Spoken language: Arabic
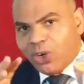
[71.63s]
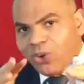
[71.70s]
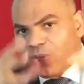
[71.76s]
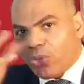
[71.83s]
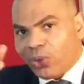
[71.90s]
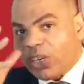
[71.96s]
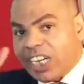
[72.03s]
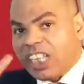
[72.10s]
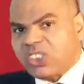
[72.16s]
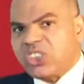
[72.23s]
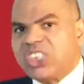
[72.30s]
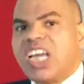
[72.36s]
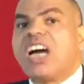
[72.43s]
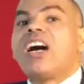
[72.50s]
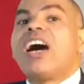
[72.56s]
انظر إلى
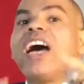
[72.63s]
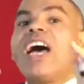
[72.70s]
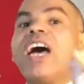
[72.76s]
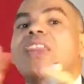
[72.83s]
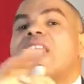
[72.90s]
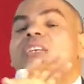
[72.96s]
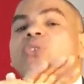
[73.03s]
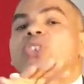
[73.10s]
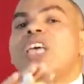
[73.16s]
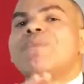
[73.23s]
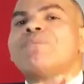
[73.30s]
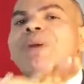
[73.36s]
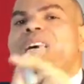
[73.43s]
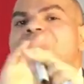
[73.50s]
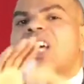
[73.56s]
الصياغة هذا
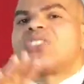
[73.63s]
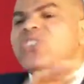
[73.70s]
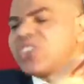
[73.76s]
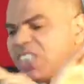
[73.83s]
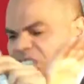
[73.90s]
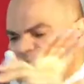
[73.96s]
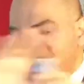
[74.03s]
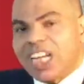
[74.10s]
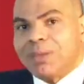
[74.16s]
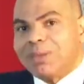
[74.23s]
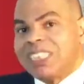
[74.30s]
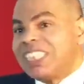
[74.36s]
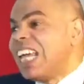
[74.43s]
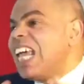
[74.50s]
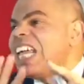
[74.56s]
يسمى نص جامد